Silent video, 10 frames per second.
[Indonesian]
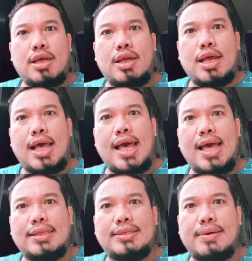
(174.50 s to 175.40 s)
nggak
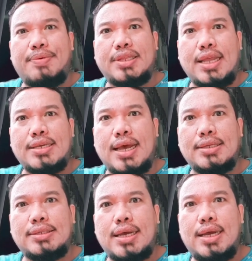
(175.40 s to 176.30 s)
ada
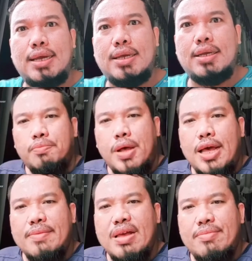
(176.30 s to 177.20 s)
pertanyaannya
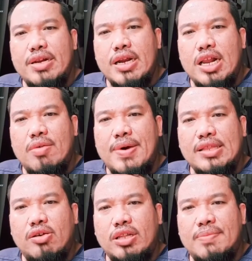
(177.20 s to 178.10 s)
Bang, emang bener kalau
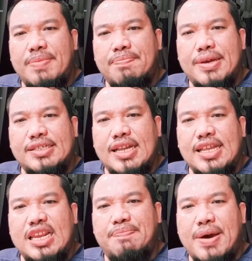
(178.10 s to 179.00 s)
Parto ke tempat pesta
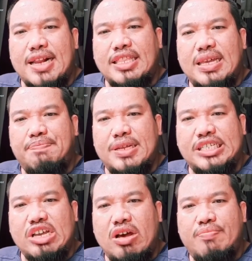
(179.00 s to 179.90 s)
jadi party? Please
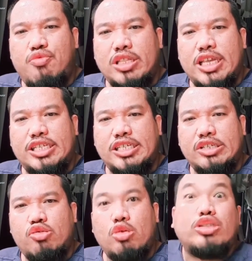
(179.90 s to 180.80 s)
jawab buat tesis
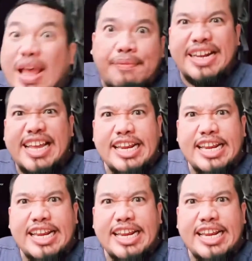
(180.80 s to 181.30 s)
S2. Rusak pendidikan